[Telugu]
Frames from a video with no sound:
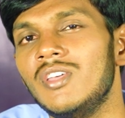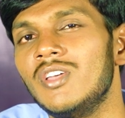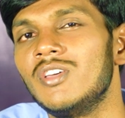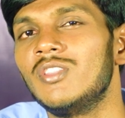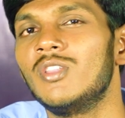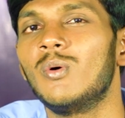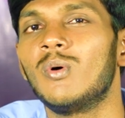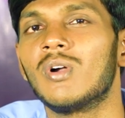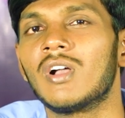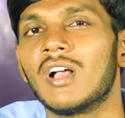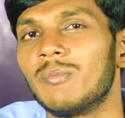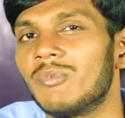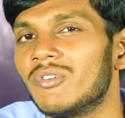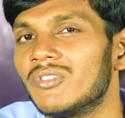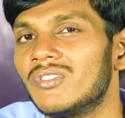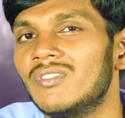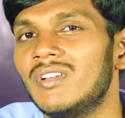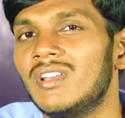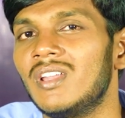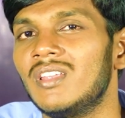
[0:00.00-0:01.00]
ఏదో ఒక
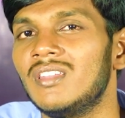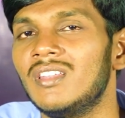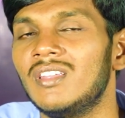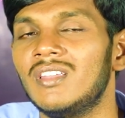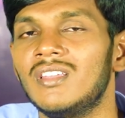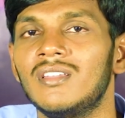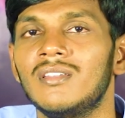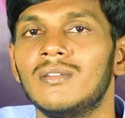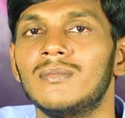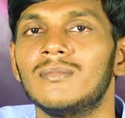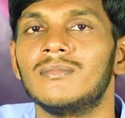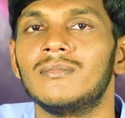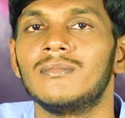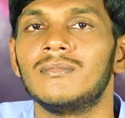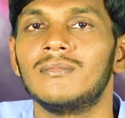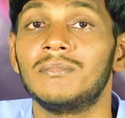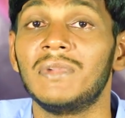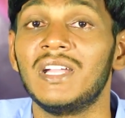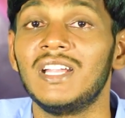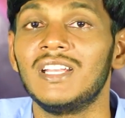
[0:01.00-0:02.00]
అబద్ధం అనేది
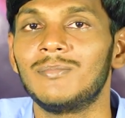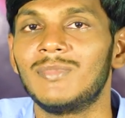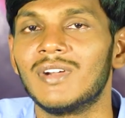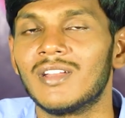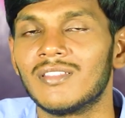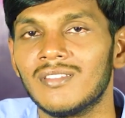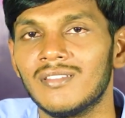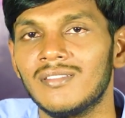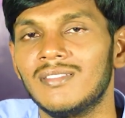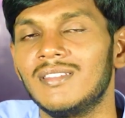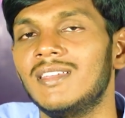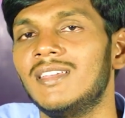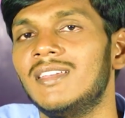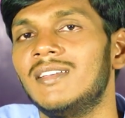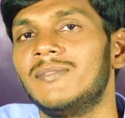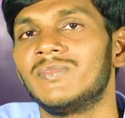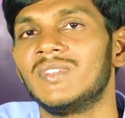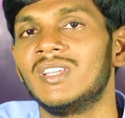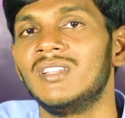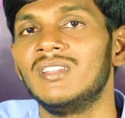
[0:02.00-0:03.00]
బయటపడుతుంది
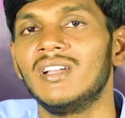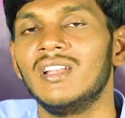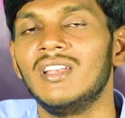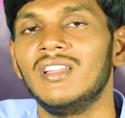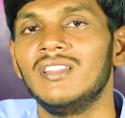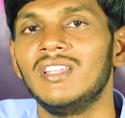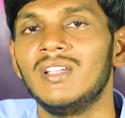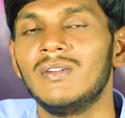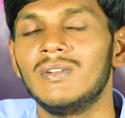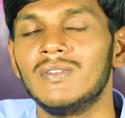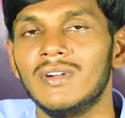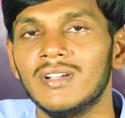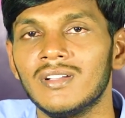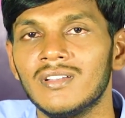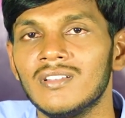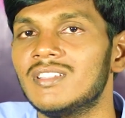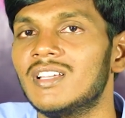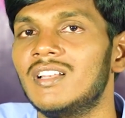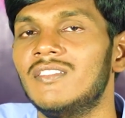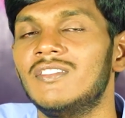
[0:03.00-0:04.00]
ఎందుకంటే దేవుని
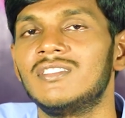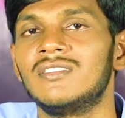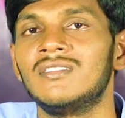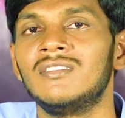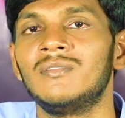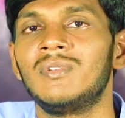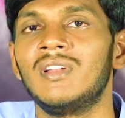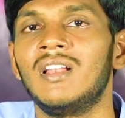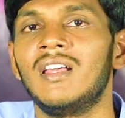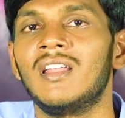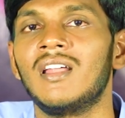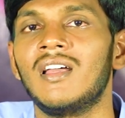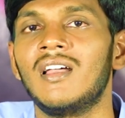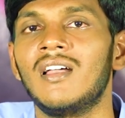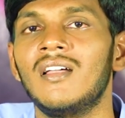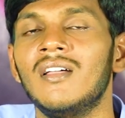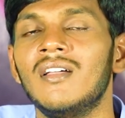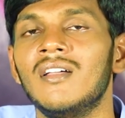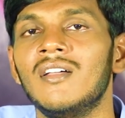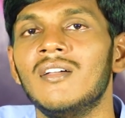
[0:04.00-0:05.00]
వాక్యం సెలవిస్తుంది పిల్లరా
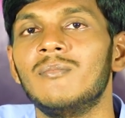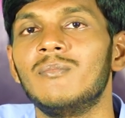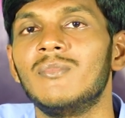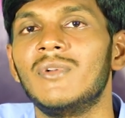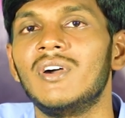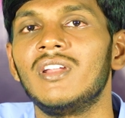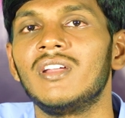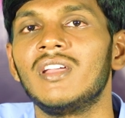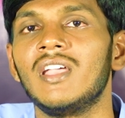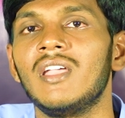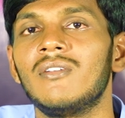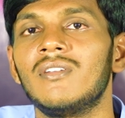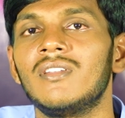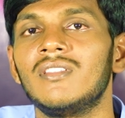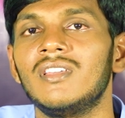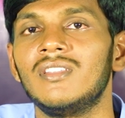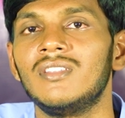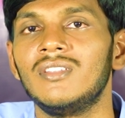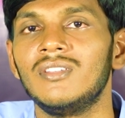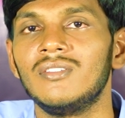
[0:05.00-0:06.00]
మరుగై
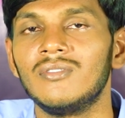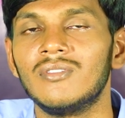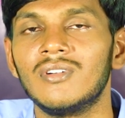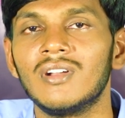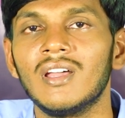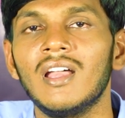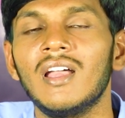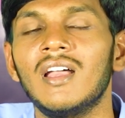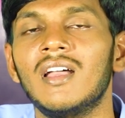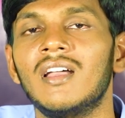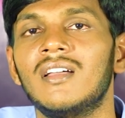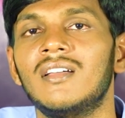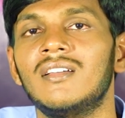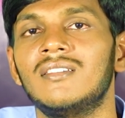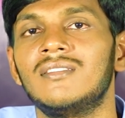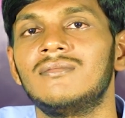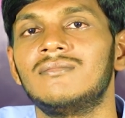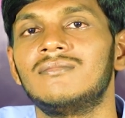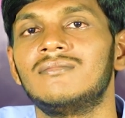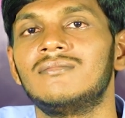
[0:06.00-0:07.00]
ఉన్నది ఏది కూడా
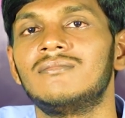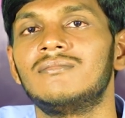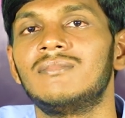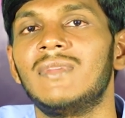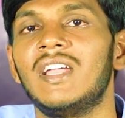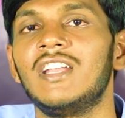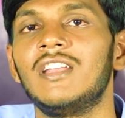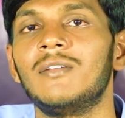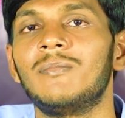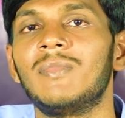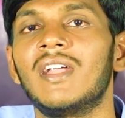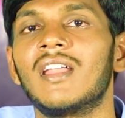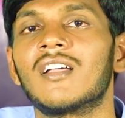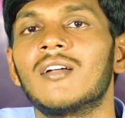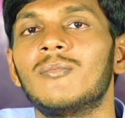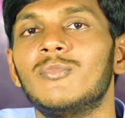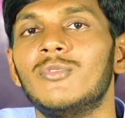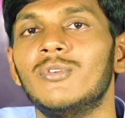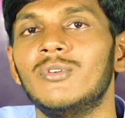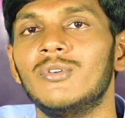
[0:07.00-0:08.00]

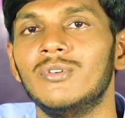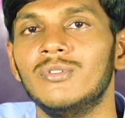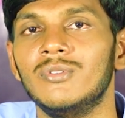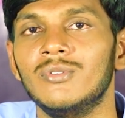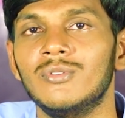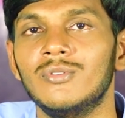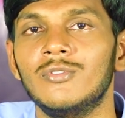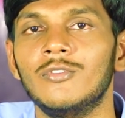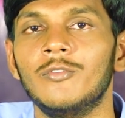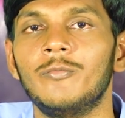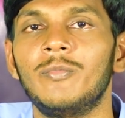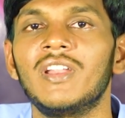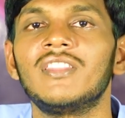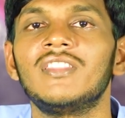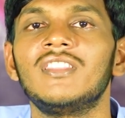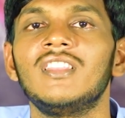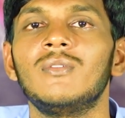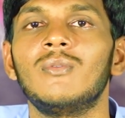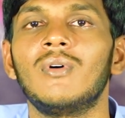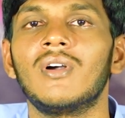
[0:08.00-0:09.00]
బయటపడకపోదు
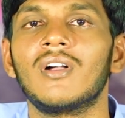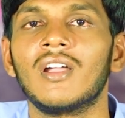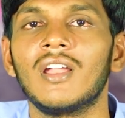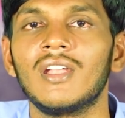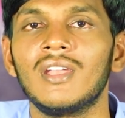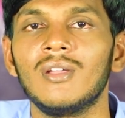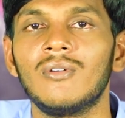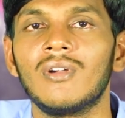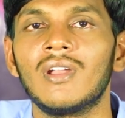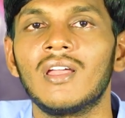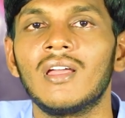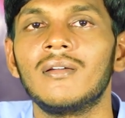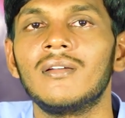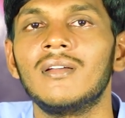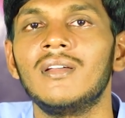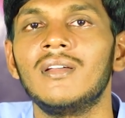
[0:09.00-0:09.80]
ప్రతి ఒక్కటి కూడా